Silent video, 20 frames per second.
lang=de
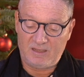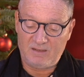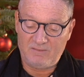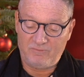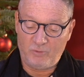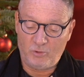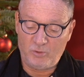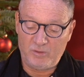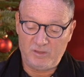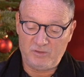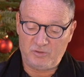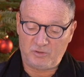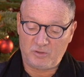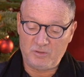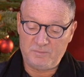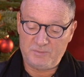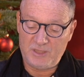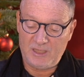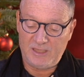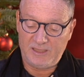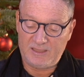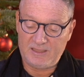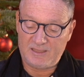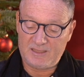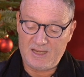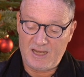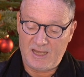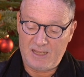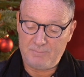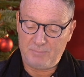gewohnten trübseligen
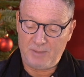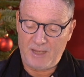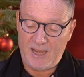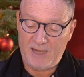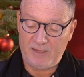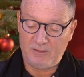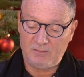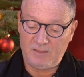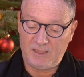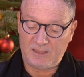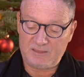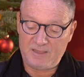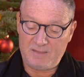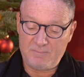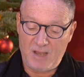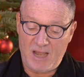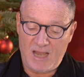Kneipe ein und nachdem